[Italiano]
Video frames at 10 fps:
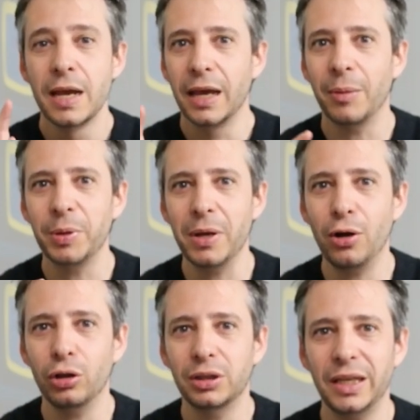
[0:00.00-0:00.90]
E la prima
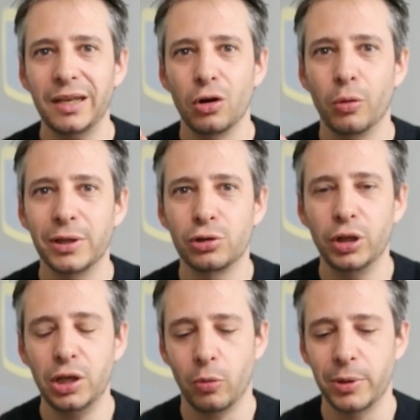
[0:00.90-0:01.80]
notte l'ho messo
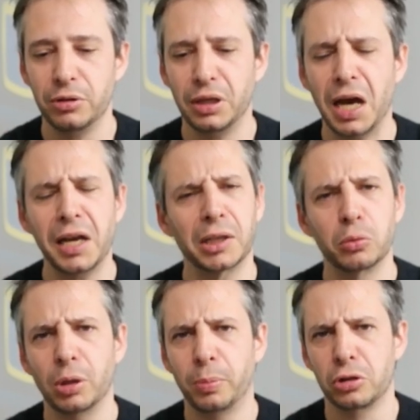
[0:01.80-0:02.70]
lì, ho messo in carica,
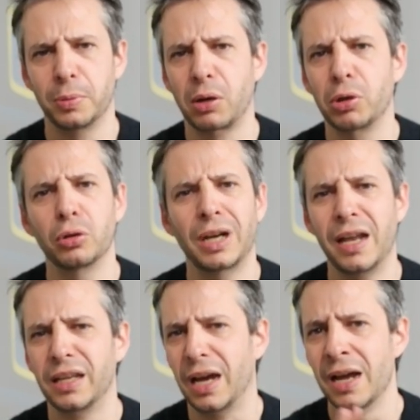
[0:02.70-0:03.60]
tutto a posto perché quando
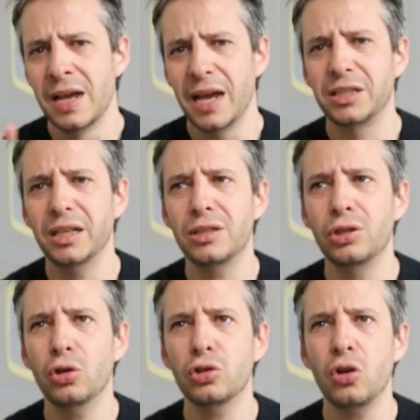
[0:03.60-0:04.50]
carica è
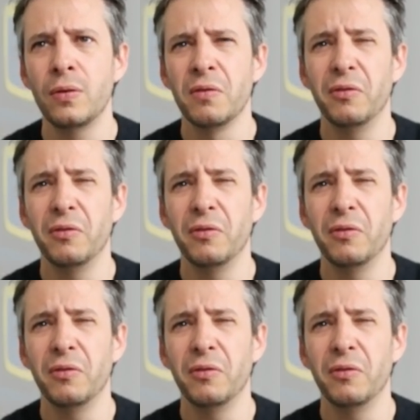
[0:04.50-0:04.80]
silenzioso,